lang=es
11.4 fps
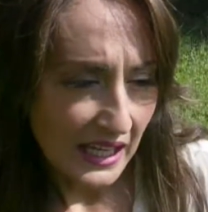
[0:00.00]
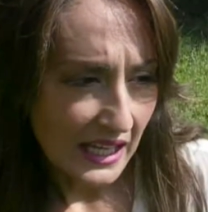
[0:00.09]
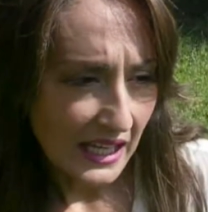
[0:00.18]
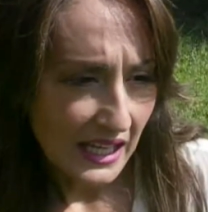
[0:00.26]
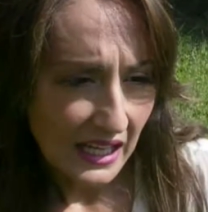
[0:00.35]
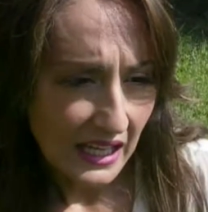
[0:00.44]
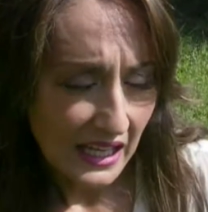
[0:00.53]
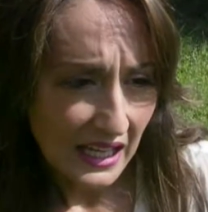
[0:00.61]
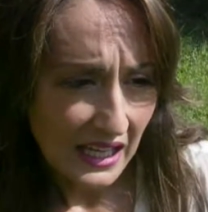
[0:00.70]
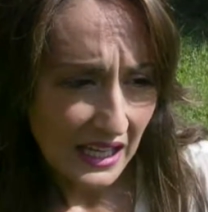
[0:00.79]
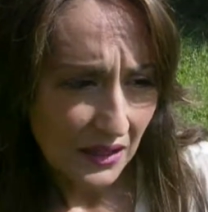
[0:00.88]

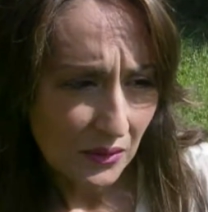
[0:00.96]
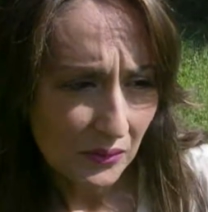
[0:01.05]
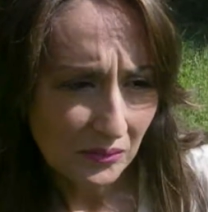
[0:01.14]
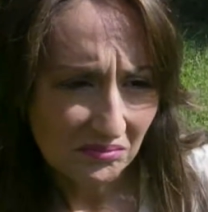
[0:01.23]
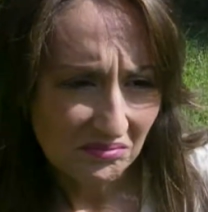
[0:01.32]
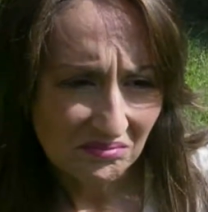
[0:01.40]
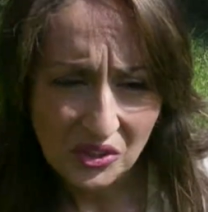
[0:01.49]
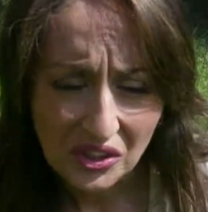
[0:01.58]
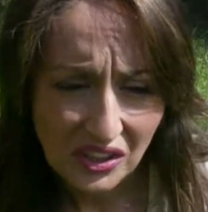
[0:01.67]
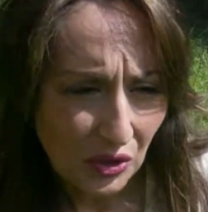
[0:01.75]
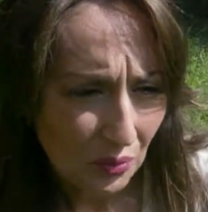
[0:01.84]
Eh,
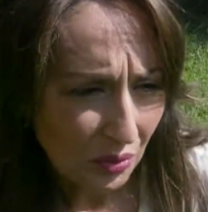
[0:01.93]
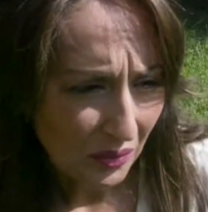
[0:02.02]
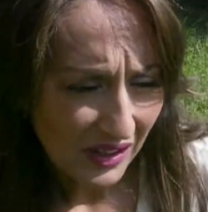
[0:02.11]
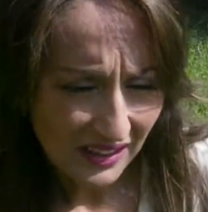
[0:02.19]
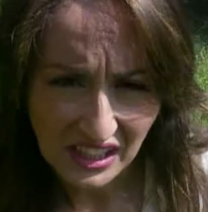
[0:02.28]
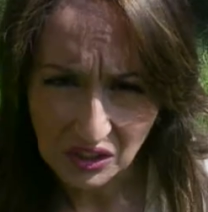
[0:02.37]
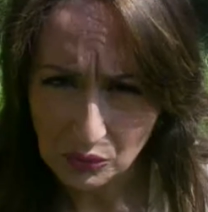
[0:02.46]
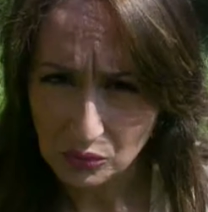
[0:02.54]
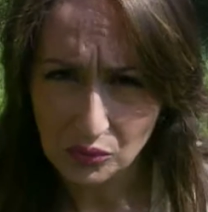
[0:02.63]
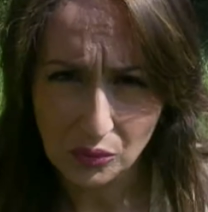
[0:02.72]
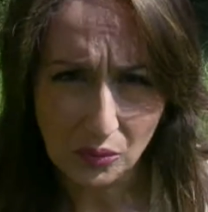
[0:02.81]
no he querido probar
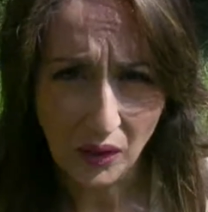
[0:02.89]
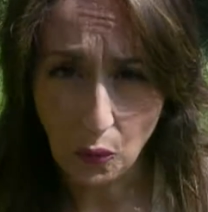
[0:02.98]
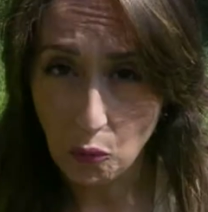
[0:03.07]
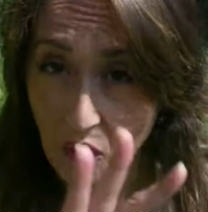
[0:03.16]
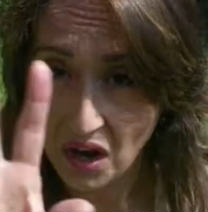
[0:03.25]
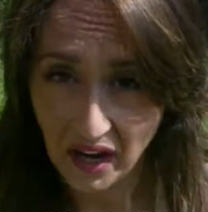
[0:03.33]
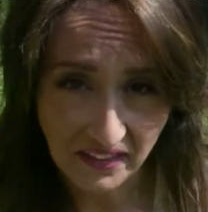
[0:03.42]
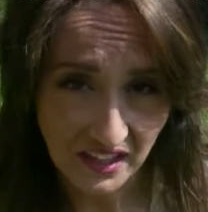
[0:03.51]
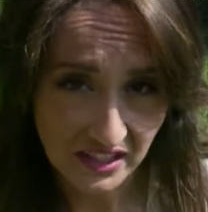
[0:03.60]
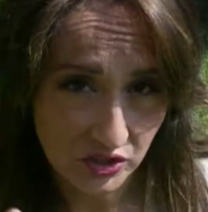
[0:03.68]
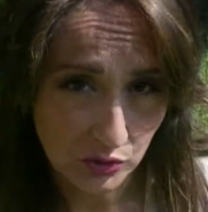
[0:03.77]
ningún
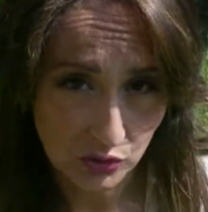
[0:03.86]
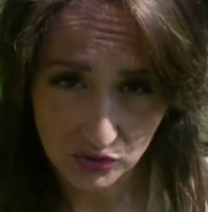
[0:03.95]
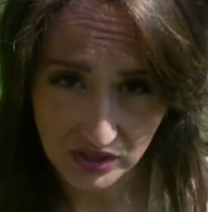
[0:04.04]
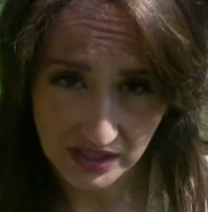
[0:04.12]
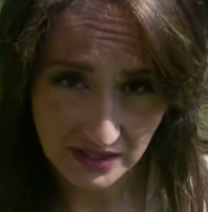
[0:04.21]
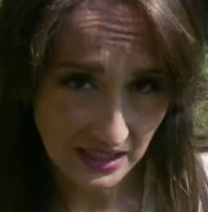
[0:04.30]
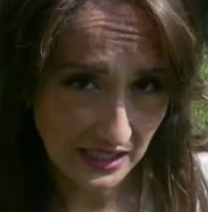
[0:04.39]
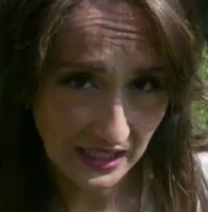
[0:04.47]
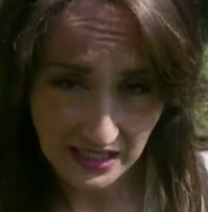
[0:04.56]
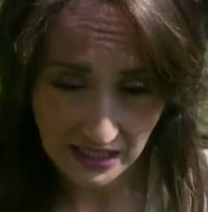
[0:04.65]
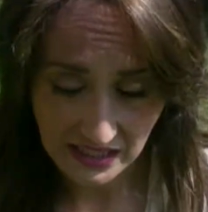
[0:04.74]
mejunje de estos
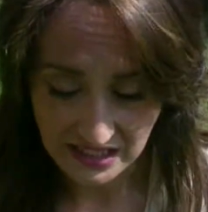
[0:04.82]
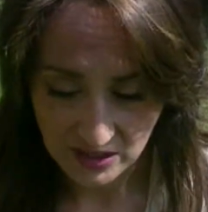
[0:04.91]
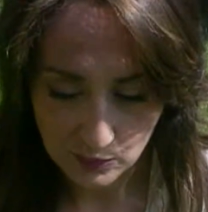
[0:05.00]
así que